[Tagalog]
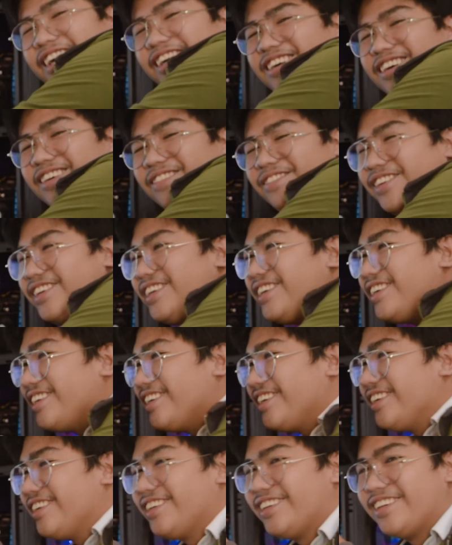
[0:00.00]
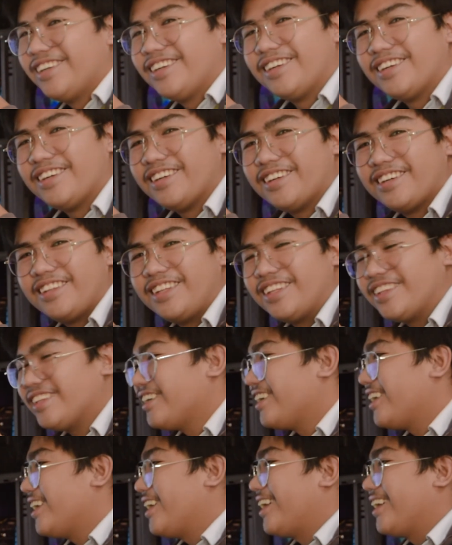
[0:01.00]
coffee. Dito
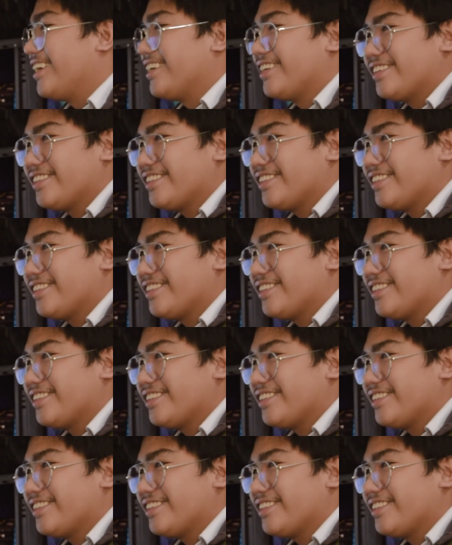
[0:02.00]
na lang.